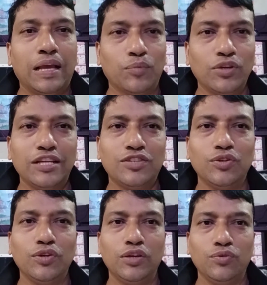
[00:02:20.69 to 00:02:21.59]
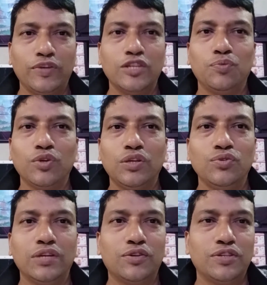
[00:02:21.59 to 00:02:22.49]
এমন কিছু ইউ ফেসবুক
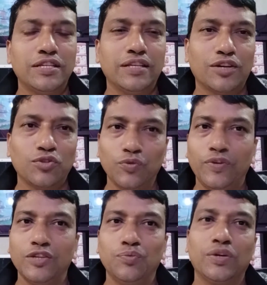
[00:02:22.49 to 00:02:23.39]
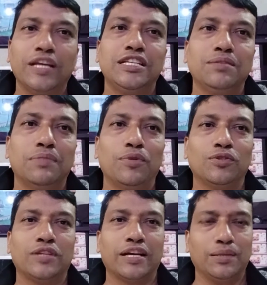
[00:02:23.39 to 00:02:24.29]
ইউজার রয়েছে যারা শুধু ফেসবুকেই সীমাবদ্ধ
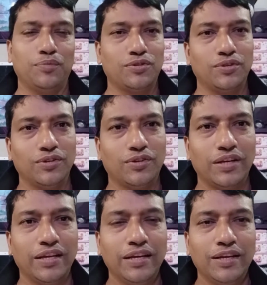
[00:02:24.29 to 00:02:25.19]
থাকতে পছন্দ করে